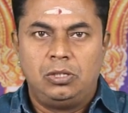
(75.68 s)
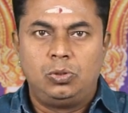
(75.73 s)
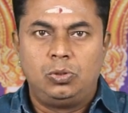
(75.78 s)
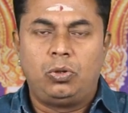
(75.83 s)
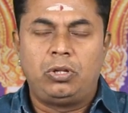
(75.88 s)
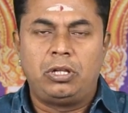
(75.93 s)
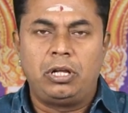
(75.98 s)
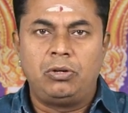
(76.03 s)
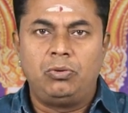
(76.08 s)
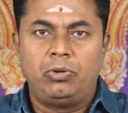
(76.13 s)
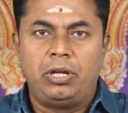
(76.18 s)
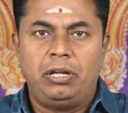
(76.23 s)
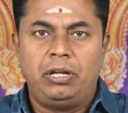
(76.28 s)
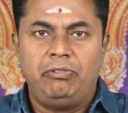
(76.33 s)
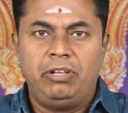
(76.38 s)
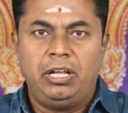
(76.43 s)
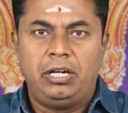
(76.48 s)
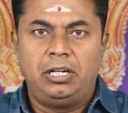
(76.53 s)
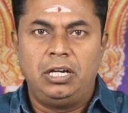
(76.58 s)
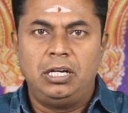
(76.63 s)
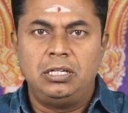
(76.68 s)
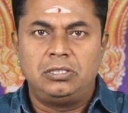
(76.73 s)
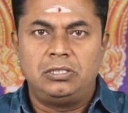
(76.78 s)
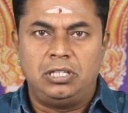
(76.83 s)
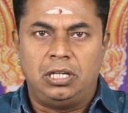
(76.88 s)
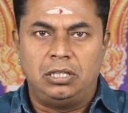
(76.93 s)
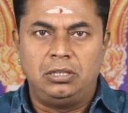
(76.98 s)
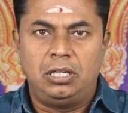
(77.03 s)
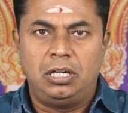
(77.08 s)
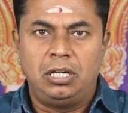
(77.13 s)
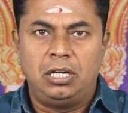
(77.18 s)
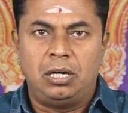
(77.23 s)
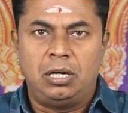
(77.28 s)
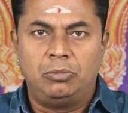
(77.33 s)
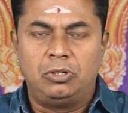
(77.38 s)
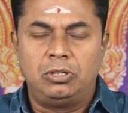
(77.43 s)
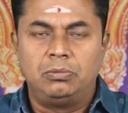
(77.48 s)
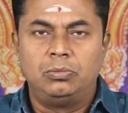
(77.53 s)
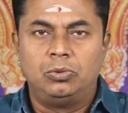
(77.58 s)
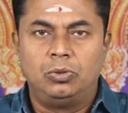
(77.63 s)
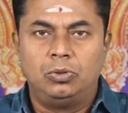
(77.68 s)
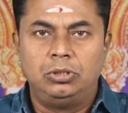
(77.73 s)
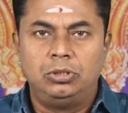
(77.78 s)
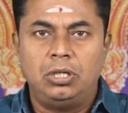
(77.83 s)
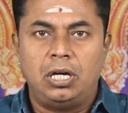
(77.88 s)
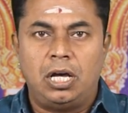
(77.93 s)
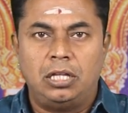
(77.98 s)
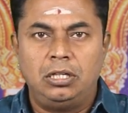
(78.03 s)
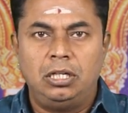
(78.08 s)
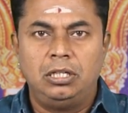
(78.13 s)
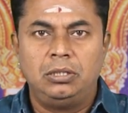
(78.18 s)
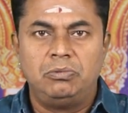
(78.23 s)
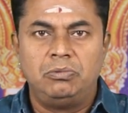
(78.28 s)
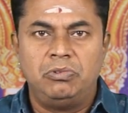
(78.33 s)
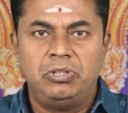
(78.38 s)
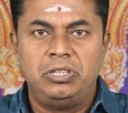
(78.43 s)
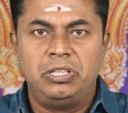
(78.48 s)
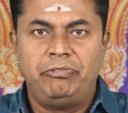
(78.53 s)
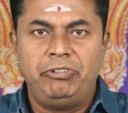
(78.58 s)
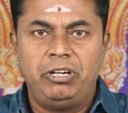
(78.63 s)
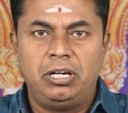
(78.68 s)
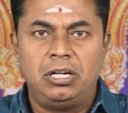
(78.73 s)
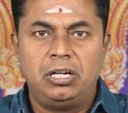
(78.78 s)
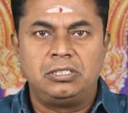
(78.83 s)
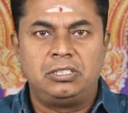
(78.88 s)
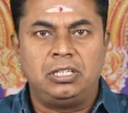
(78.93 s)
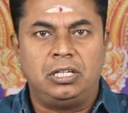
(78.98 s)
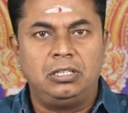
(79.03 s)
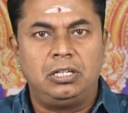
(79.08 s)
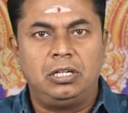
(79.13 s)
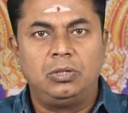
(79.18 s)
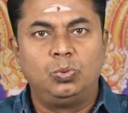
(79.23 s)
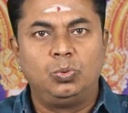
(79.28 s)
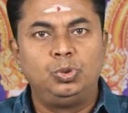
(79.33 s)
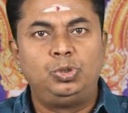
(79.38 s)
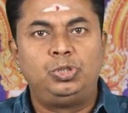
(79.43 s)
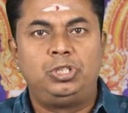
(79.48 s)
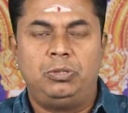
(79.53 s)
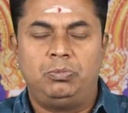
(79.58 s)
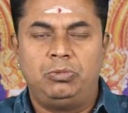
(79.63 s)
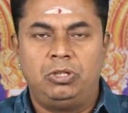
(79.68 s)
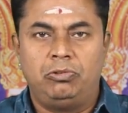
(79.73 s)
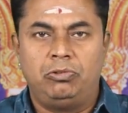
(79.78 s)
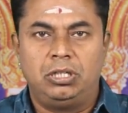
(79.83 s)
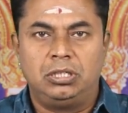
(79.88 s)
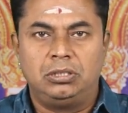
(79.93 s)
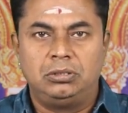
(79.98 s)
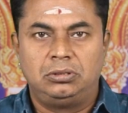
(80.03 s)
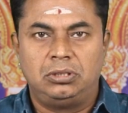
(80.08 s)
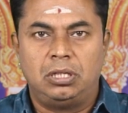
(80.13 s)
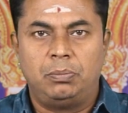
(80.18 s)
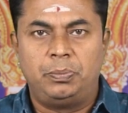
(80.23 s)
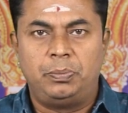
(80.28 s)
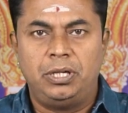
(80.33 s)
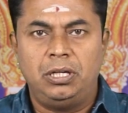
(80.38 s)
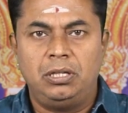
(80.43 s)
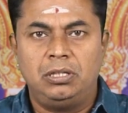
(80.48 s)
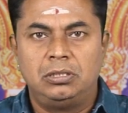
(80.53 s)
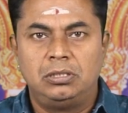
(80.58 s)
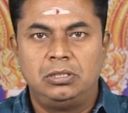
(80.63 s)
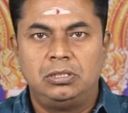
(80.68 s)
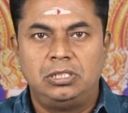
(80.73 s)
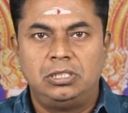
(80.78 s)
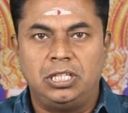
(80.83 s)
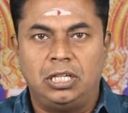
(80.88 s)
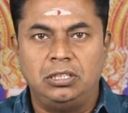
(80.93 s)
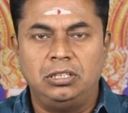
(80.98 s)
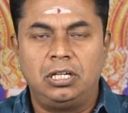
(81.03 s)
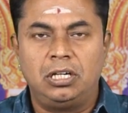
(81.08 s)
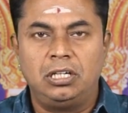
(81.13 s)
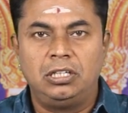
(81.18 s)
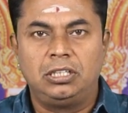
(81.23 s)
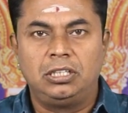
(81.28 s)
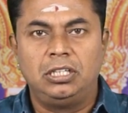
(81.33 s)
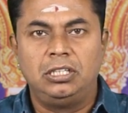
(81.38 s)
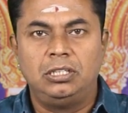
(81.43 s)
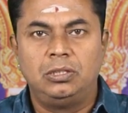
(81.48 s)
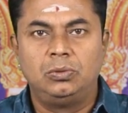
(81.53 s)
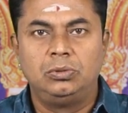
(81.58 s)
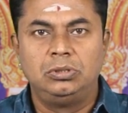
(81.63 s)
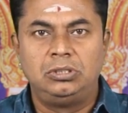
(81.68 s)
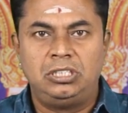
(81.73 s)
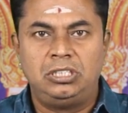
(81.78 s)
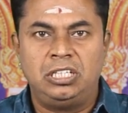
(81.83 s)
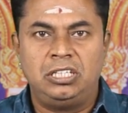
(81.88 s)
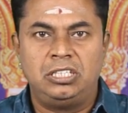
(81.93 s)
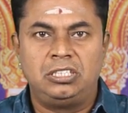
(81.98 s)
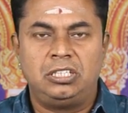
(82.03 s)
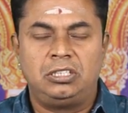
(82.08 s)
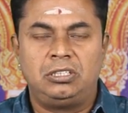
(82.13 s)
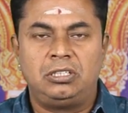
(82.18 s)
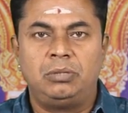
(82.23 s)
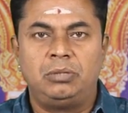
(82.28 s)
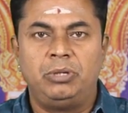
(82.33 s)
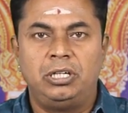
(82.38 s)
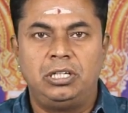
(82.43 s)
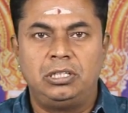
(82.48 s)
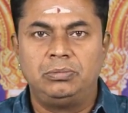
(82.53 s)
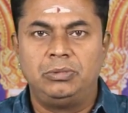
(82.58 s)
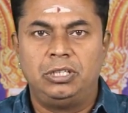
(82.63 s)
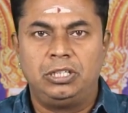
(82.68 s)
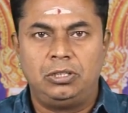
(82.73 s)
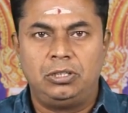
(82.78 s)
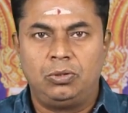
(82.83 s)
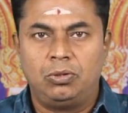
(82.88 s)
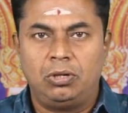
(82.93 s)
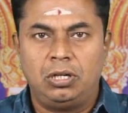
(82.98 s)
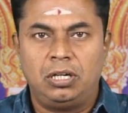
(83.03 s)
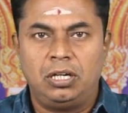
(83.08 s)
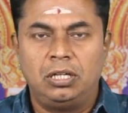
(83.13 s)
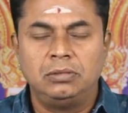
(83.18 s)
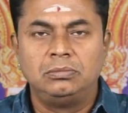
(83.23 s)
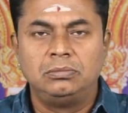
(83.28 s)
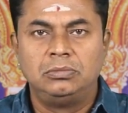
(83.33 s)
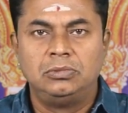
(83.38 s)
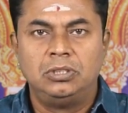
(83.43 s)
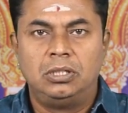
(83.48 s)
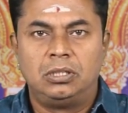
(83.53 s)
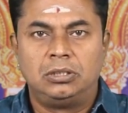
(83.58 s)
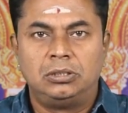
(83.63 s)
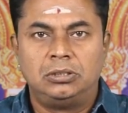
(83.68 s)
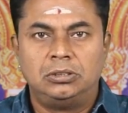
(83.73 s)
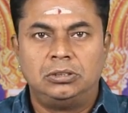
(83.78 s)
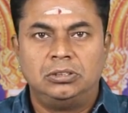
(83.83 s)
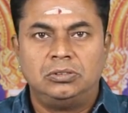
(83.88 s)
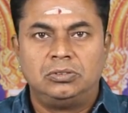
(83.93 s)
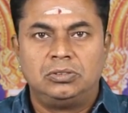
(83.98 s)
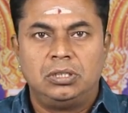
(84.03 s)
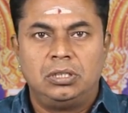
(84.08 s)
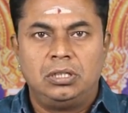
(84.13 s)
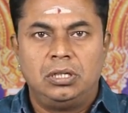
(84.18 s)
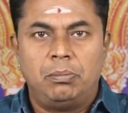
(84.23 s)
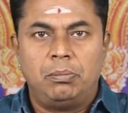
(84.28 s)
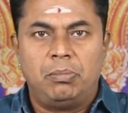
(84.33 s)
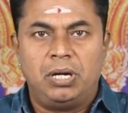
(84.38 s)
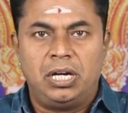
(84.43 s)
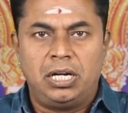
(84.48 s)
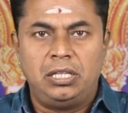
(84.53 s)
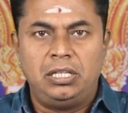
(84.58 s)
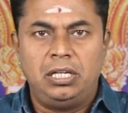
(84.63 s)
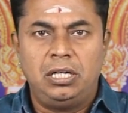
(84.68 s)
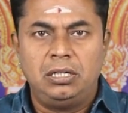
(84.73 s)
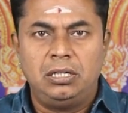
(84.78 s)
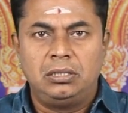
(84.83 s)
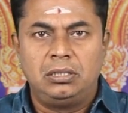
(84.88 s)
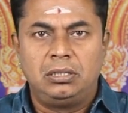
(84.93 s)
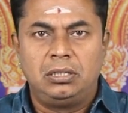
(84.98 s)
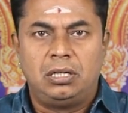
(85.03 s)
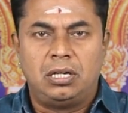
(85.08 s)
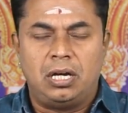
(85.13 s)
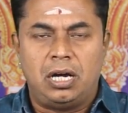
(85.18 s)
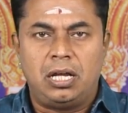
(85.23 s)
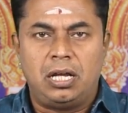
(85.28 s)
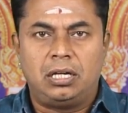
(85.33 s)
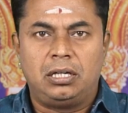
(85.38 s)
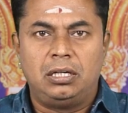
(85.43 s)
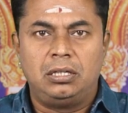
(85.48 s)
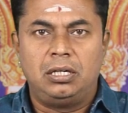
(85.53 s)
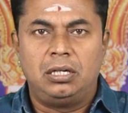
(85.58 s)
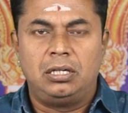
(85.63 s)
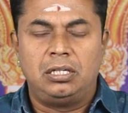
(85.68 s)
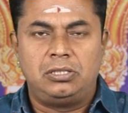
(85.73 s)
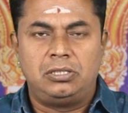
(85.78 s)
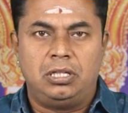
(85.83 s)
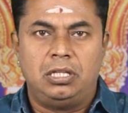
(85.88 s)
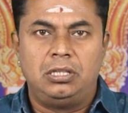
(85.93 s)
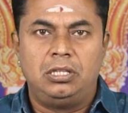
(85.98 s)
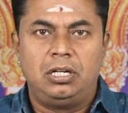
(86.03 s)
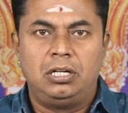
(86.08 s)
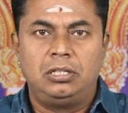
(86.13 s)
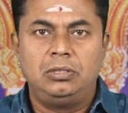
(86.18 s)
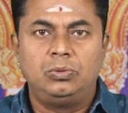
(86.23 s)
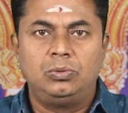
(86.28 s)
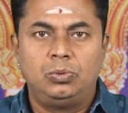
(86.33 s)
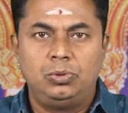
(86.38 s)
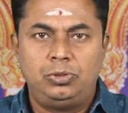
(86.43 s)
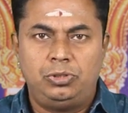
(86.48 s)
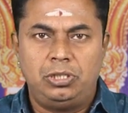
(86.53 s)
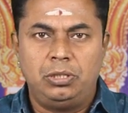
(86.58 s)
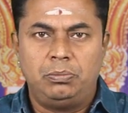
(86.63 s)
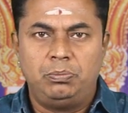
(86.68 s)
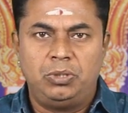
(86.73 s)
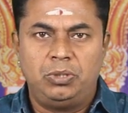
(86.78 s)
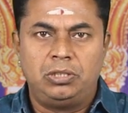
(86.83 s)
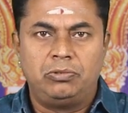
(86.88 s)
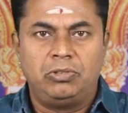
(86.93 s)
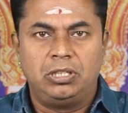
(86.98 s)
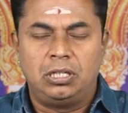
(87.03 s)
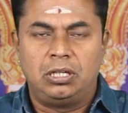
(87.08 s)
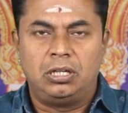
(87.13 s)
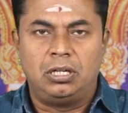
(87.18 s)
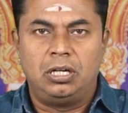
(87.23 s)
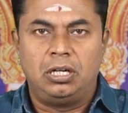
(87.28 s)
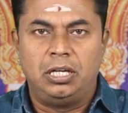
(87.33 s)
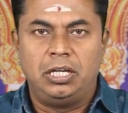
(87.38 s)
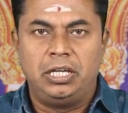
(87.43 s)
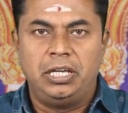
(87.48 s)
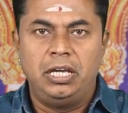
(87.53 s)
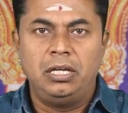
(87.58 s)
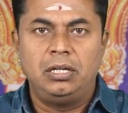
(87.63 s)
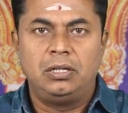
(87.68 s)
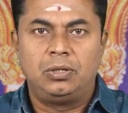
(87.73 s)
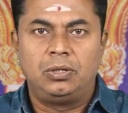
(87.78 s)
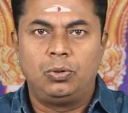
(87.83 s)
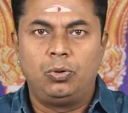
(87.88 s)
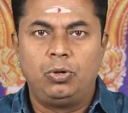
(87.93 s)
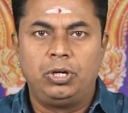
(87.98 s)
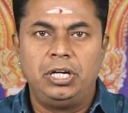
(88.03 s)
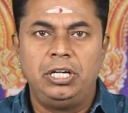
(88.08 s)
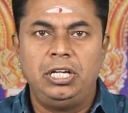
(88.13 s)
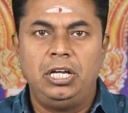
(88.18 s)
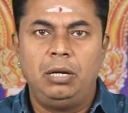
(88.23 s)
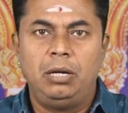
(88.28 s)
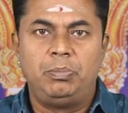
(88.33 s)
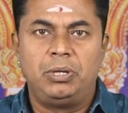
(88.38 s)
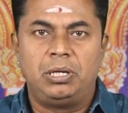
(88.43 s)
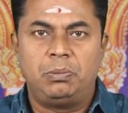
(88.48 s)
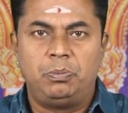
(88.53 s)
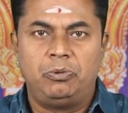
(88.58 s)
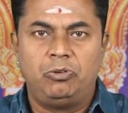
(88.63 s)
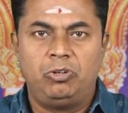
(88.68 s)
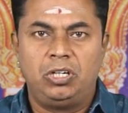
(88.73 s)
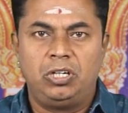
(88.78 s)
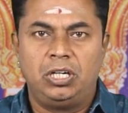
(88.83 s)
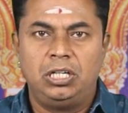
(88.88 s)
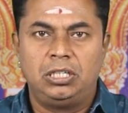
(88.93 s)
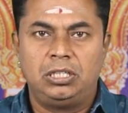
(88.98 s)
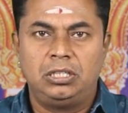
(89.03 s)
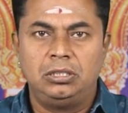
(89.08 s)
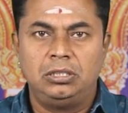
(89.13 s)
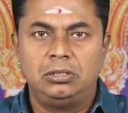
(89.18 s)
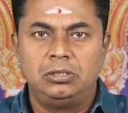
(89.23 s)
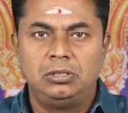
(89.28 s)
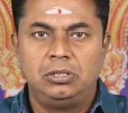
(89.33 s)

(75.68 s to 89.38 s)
சுக்கரனுடைய வீட்டில் சந்திரன் அமரும்போது அதிலேயும் இந்த வீட்டில் சந்திரன் உச்சமாவார் அப்போ சந்திரனுக்கு இது உச்ச நட்சத்திரம் என்றும் எடுத்துக்கொள்ளலாம் மனதின் காரகனான சந்திரன் உச்சம் பெறுவதனாலேயே ரோகிணியில் பிறப்பவர்களுக்கு